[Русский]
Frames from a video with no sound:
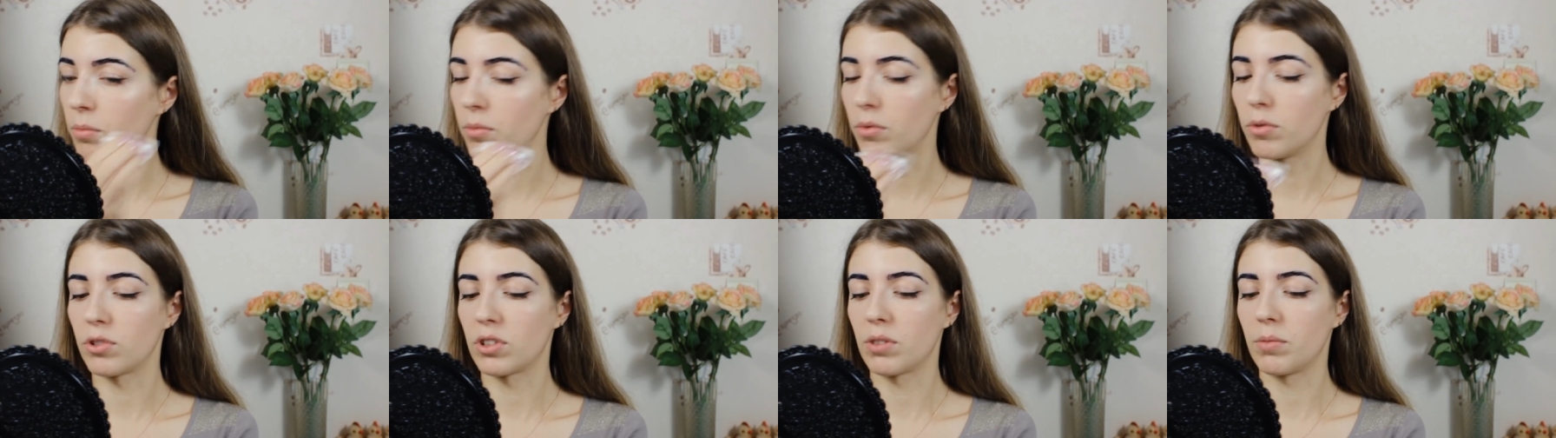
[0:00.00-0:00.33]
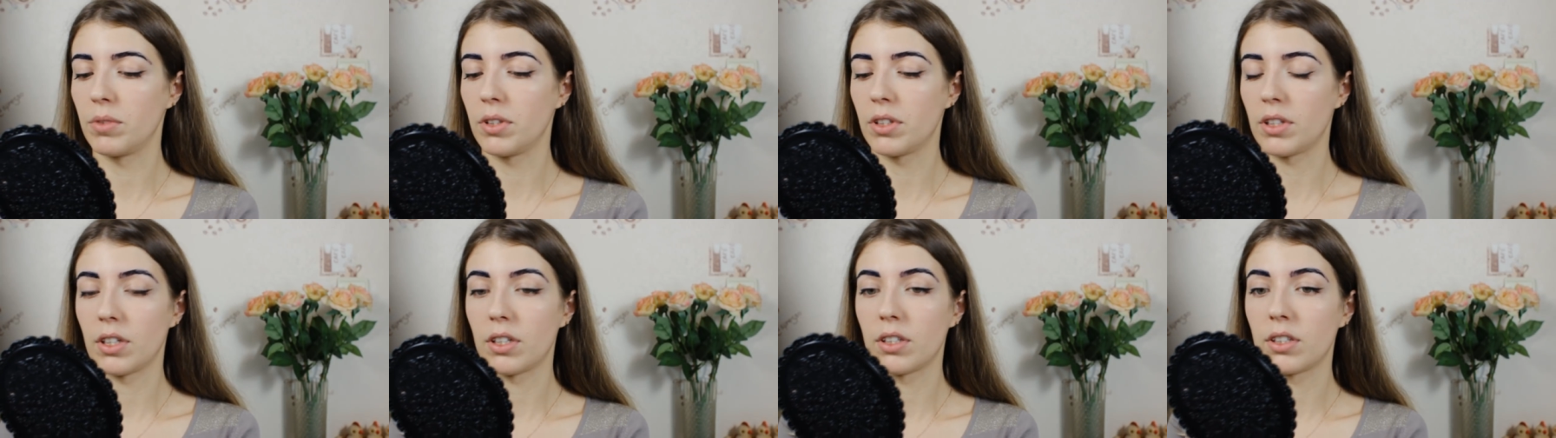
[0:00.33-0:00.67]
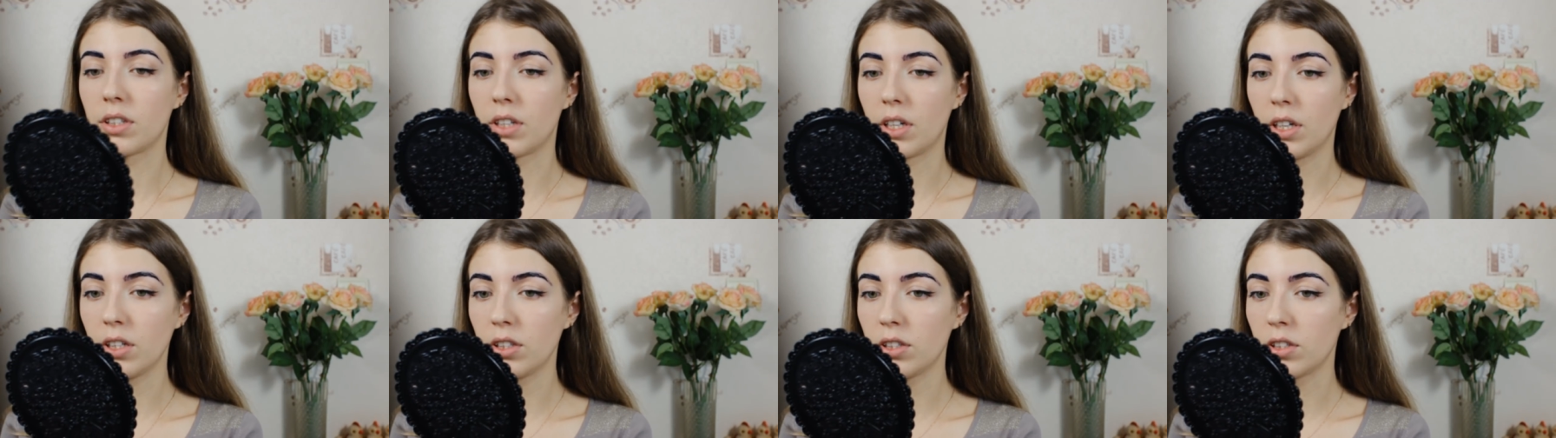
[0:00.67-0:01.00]
Боже, мне так
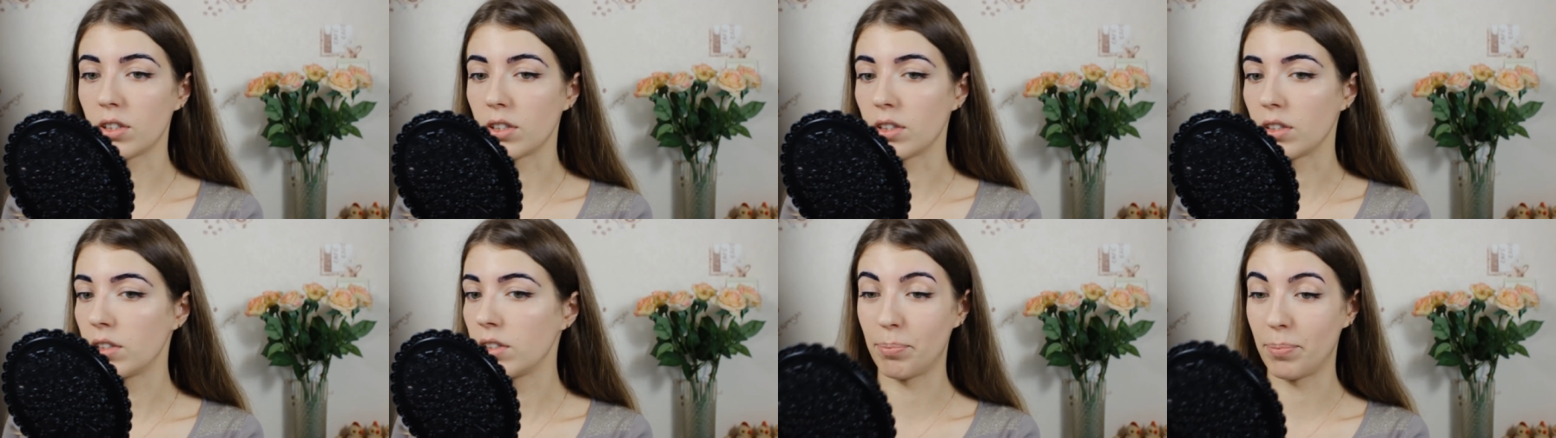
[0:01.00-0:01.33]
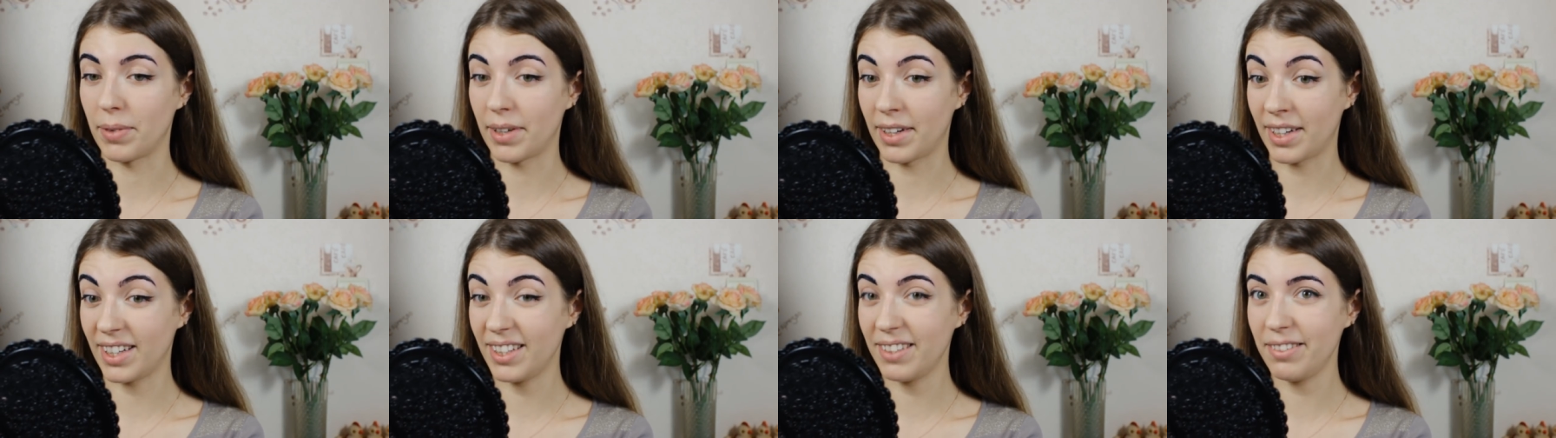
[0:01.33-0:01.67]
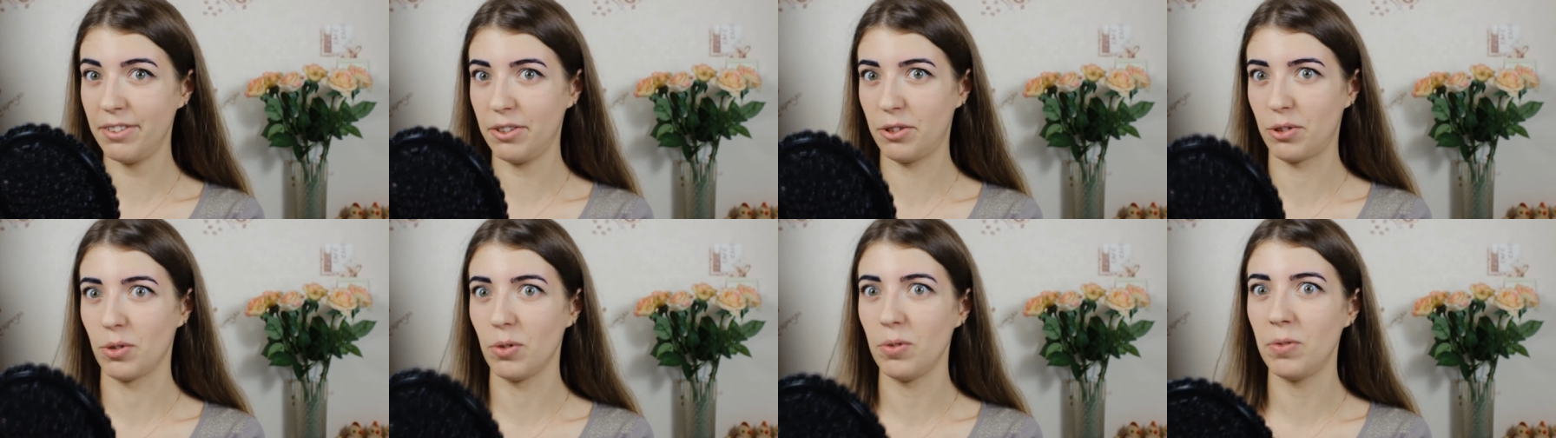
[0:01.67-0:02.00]
страшно. Пока
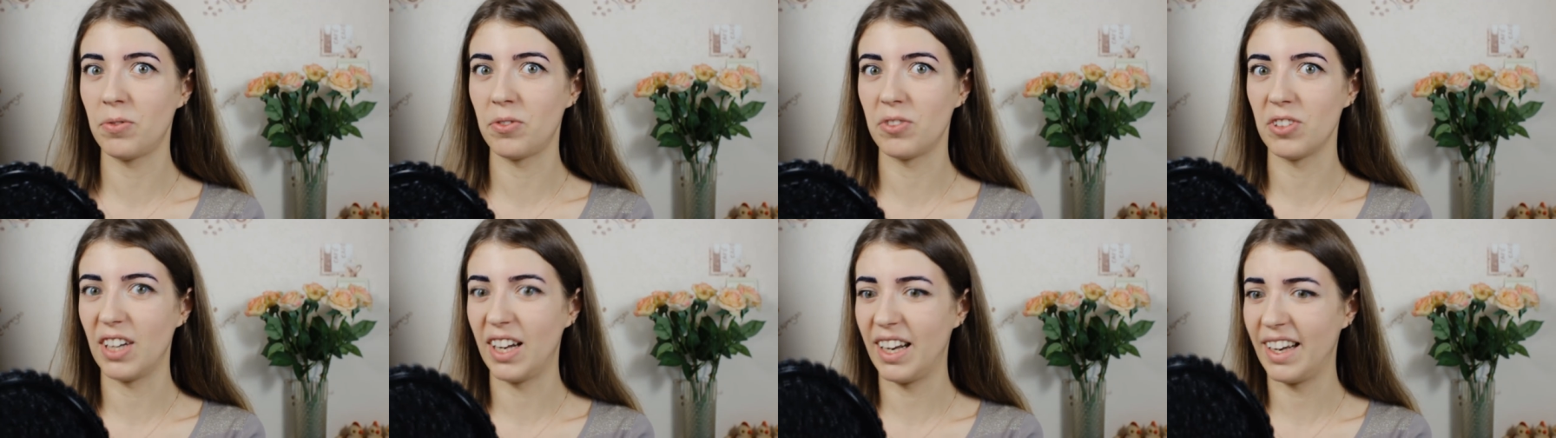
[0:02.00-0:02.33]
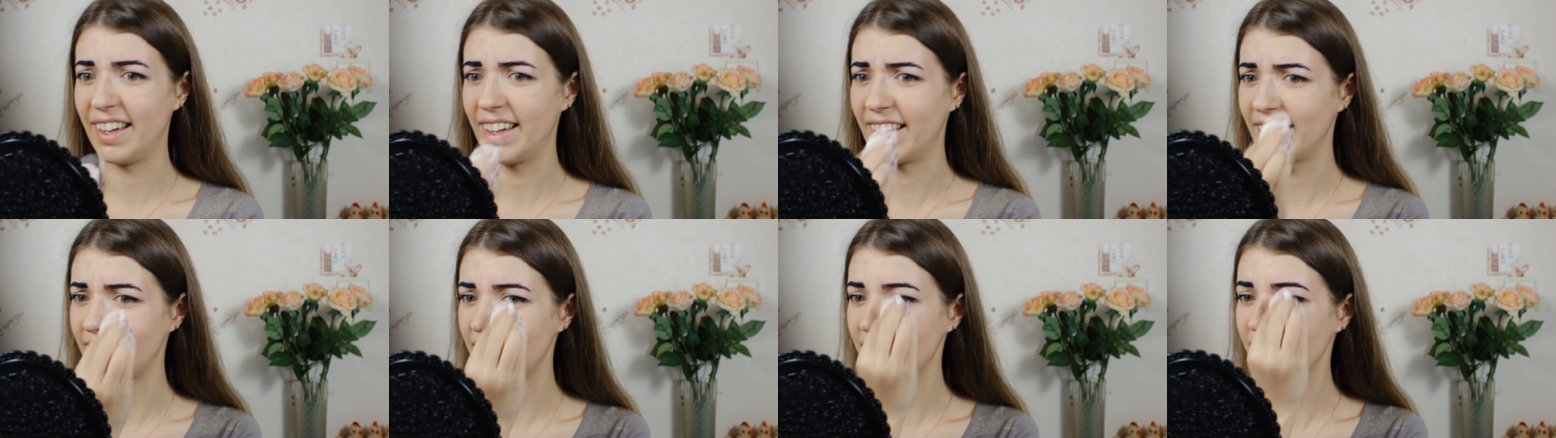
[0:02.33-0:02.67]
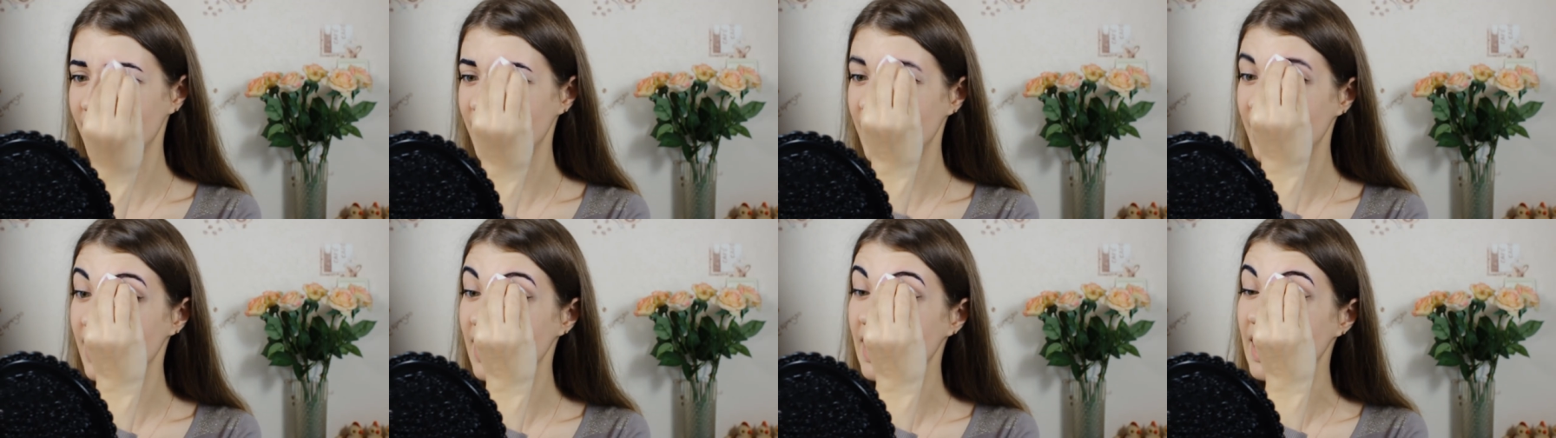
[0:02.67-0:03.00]
все
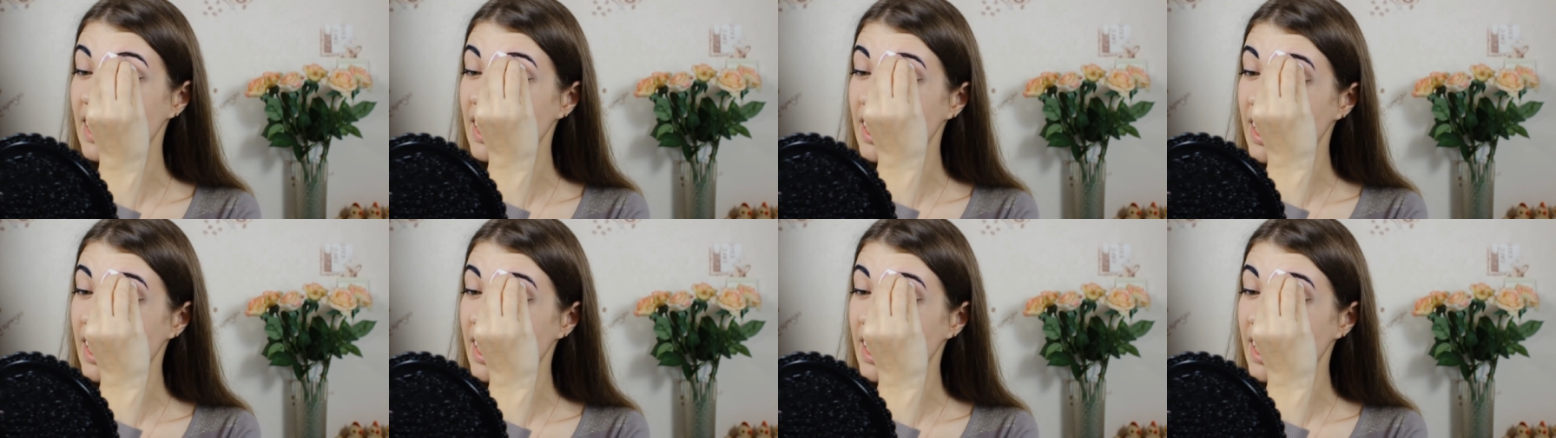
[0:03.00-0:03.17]
фиолетовое.